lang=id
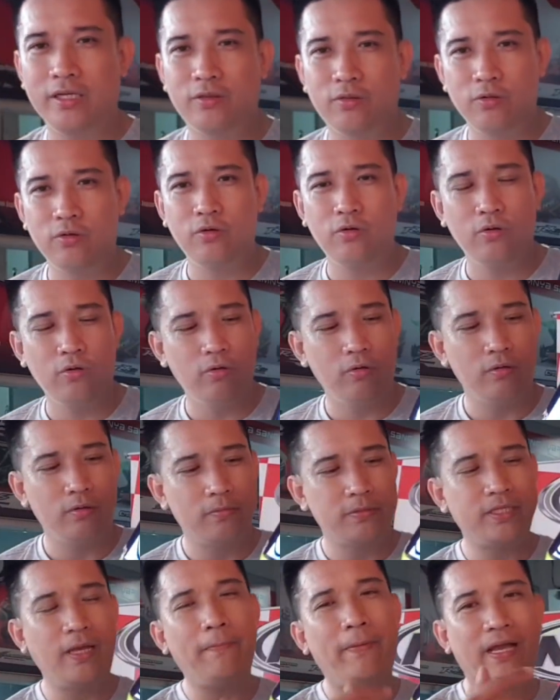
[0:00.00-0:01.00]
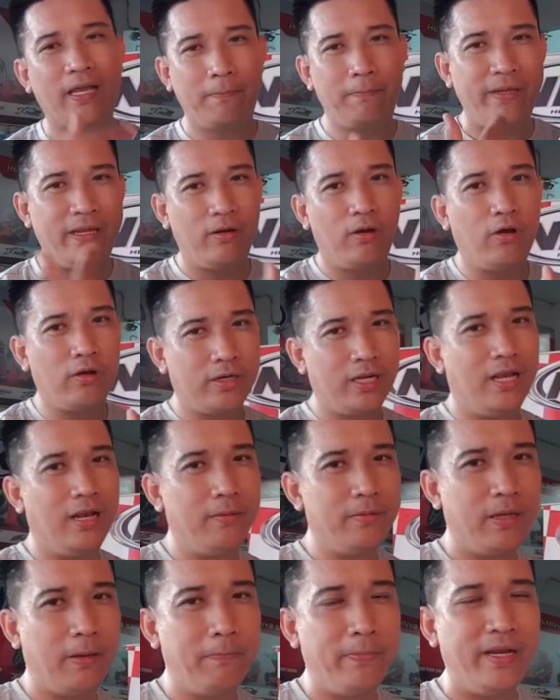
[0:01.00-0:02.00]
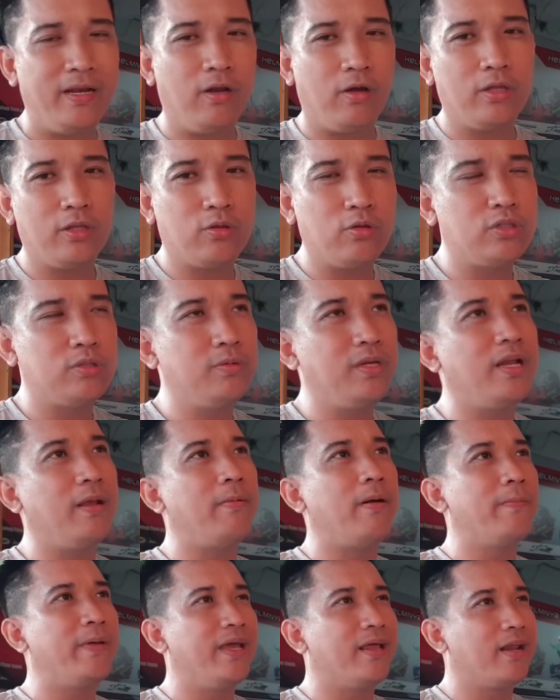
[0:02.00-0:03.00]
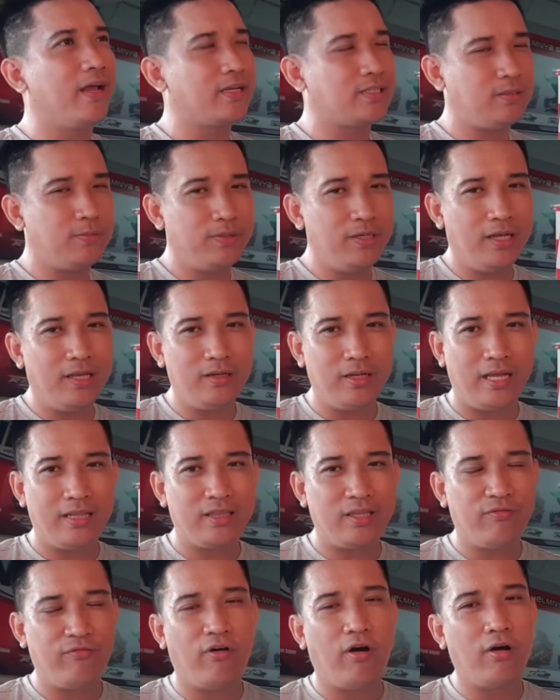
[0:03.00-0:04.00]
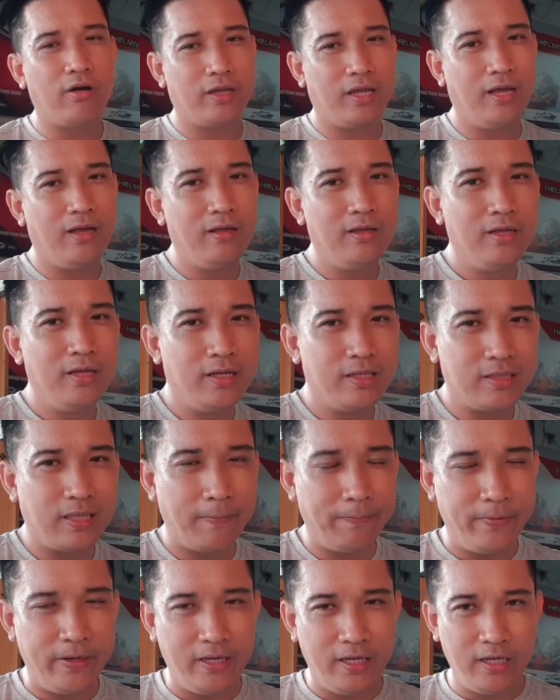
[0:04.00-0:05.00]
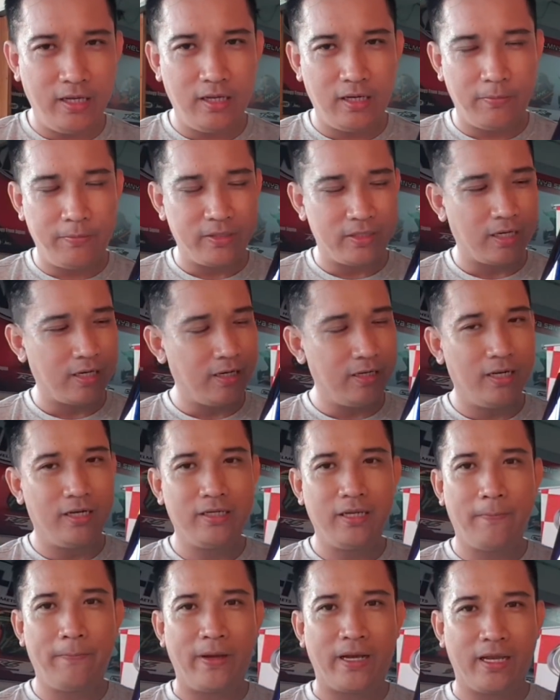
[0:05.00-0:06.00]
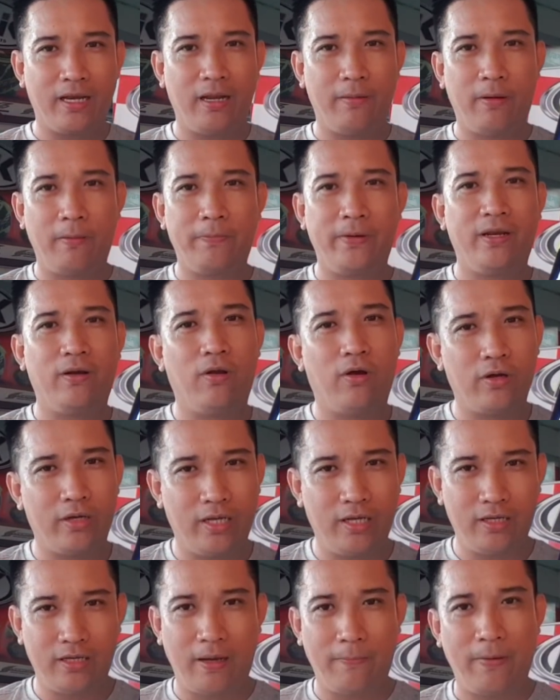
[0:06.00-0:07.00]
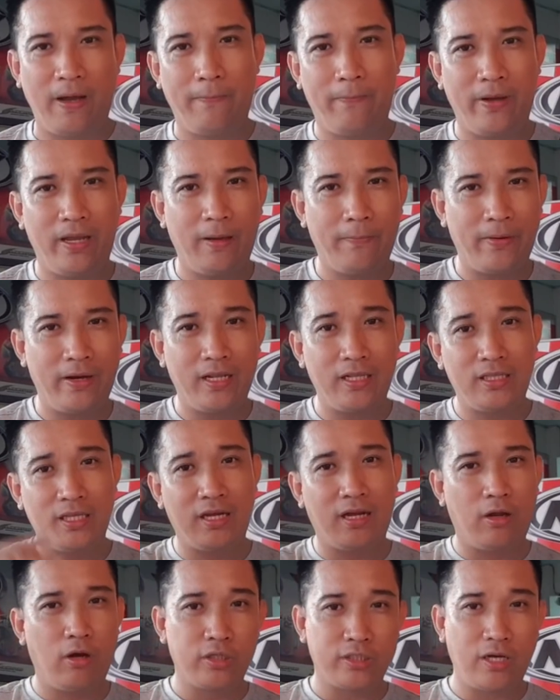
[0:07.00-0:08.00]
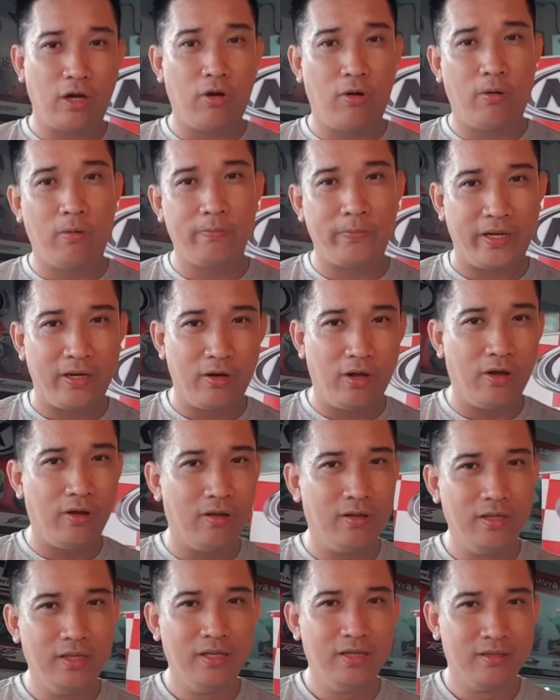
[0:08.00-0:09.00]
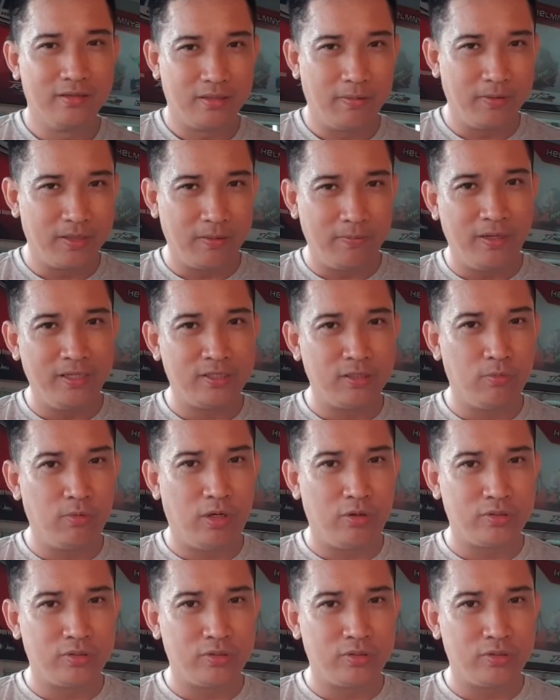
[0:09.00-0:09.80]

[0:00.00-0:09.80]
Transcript: itu saya pakai pinlock dalamnya. Pinlock itu sebenarnya nama merek, sebenarnya anti fog ya. Tapi lebih terkenalnya pakai nama pinlock ya. Gak apa-apa ya. Pada intinya kalau saya ngomong pinlock, teman-teman coba